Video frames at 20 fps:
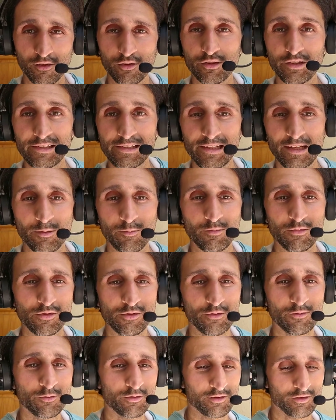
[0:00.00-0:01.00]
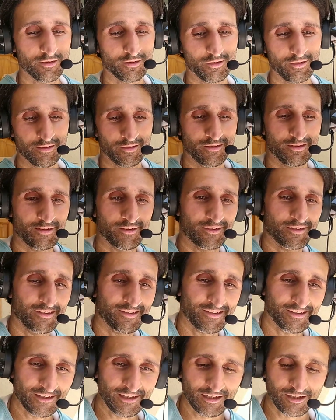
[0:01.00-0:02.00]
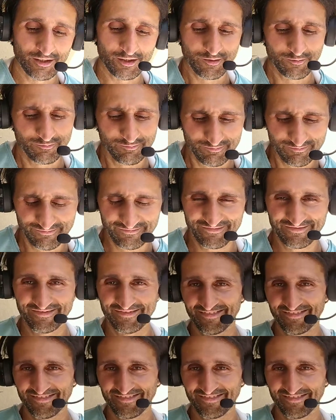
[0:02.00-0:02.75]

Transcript: und das Leben ist gut. Ähm,